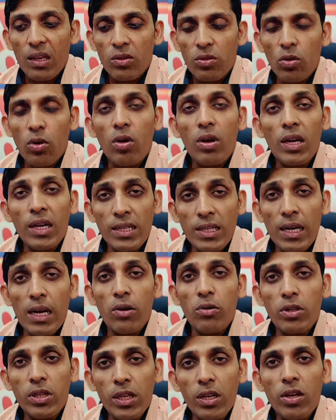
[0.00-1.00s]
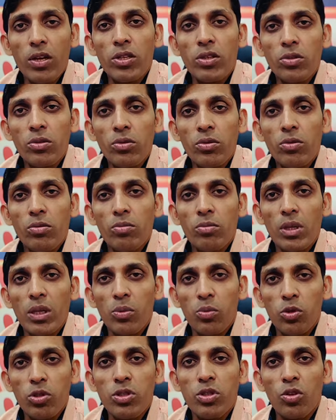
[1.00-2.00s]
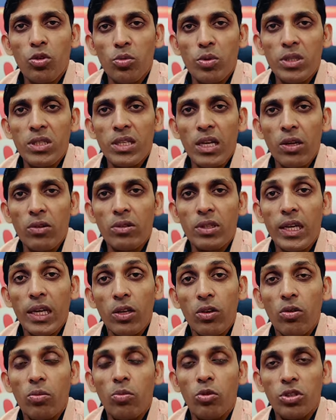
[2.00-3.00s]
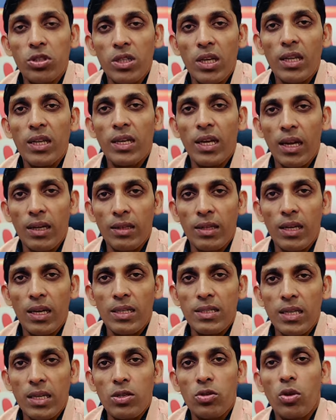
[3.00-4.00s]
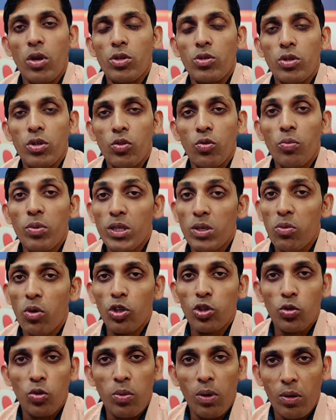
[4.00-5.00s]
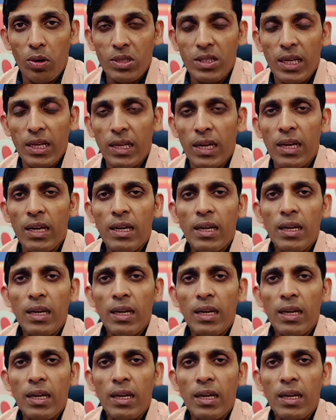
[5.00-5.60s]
তো এই জায়গাগুলি থেকে কিন্তু মানে বুঝতে হবে যে এখন কেন মন্ত্রী আধিকারিকদের কাছ থেকে সরাসরি খুব বেশি বক্তব্য পাওয়া যায় না